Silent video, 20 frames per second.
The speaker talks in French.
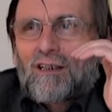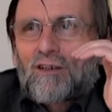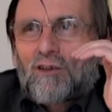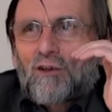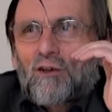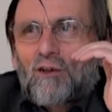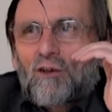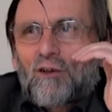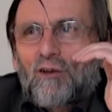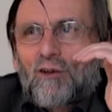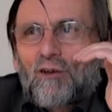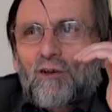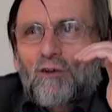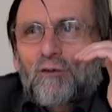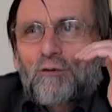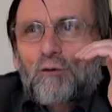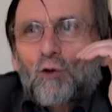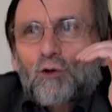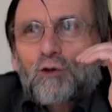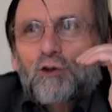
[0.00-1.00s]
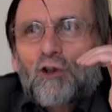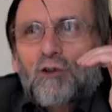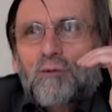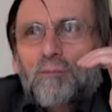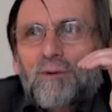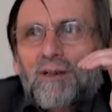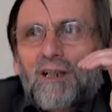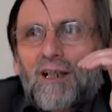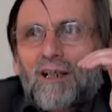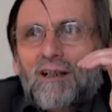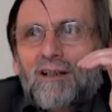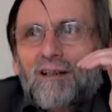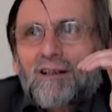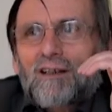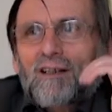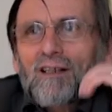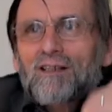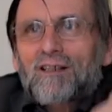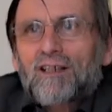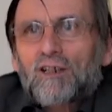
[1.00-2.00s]
euh, fonctionne bien,
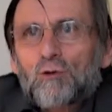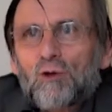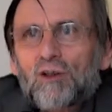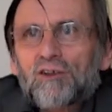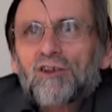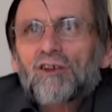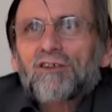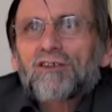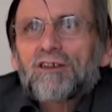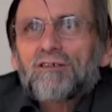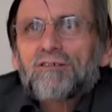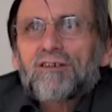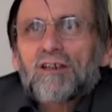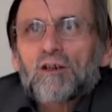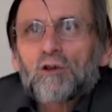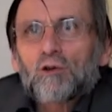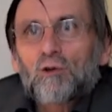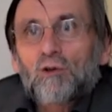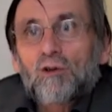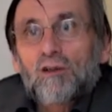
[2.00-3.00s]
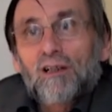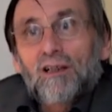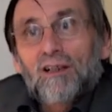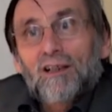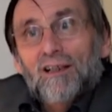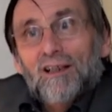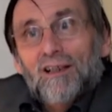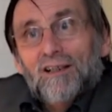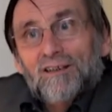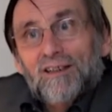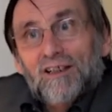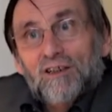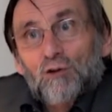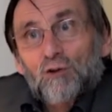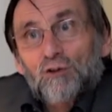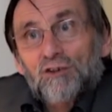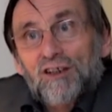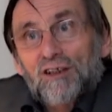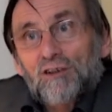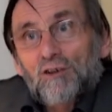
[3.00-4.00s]
c'est 70 véhicules. C'est ce
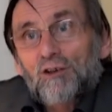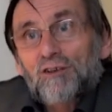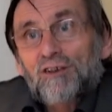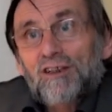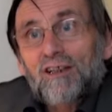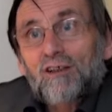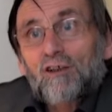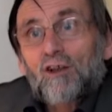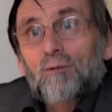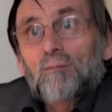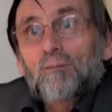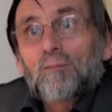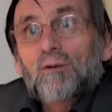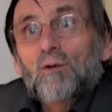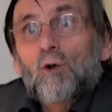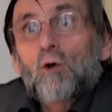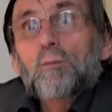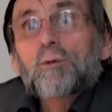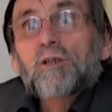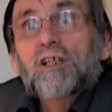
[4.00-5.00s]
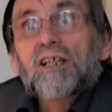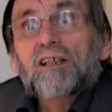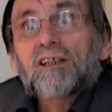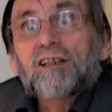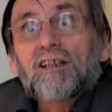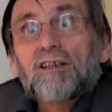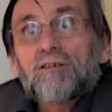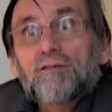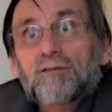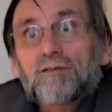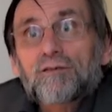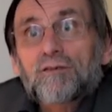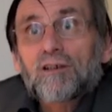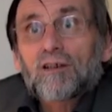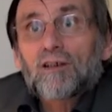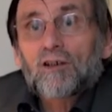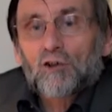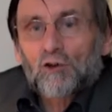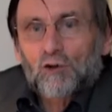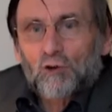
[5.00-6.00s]
qu'on s'est donné comme objectif
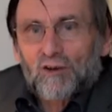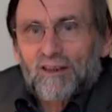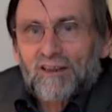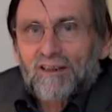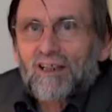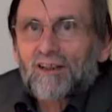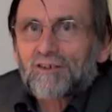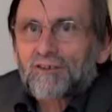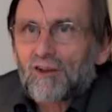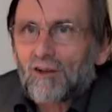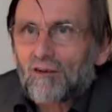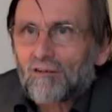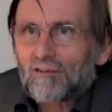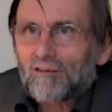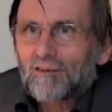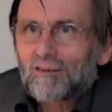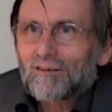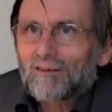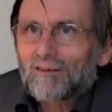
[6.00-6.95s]
sur les 4 ans.